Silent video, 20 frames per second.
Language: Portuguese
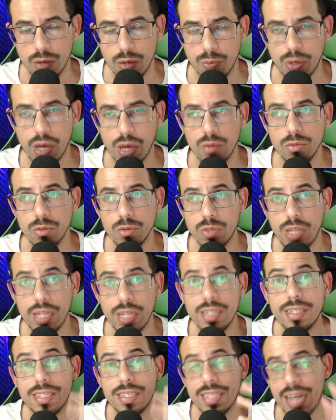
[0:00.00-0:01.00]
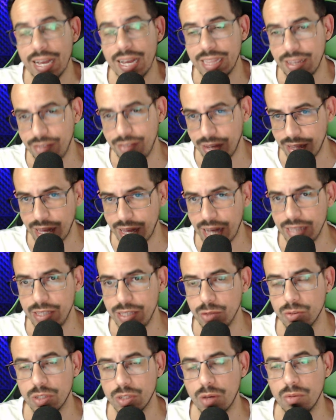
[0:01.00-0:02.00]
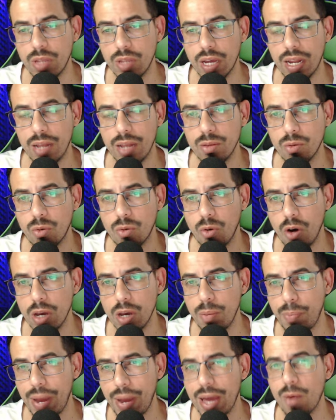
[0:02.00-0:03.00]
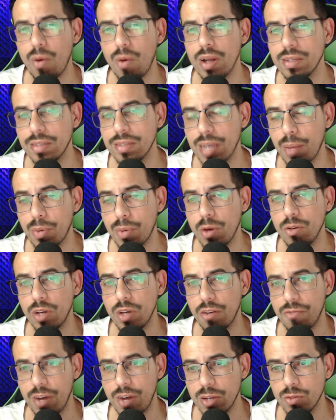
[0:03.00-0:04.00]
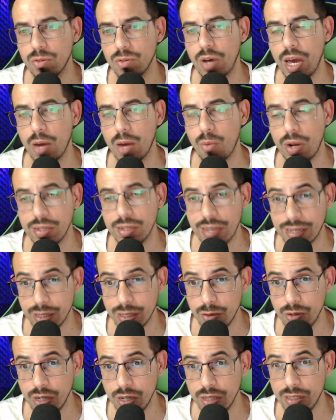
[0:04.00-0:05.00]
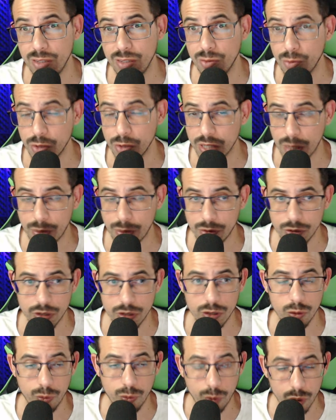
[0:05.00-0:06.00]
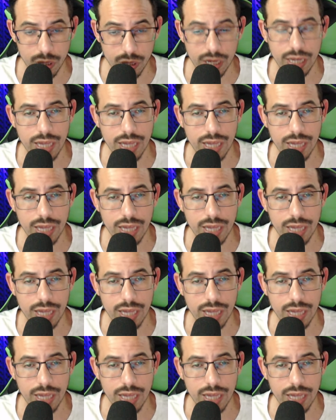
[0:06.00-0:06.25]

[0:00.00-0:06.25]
porque eu não tenho necessidade, na verdade, de usar um teclado Korg para equalizar, porque eu já faço a equalização antes e vou mostrar para vocês o poder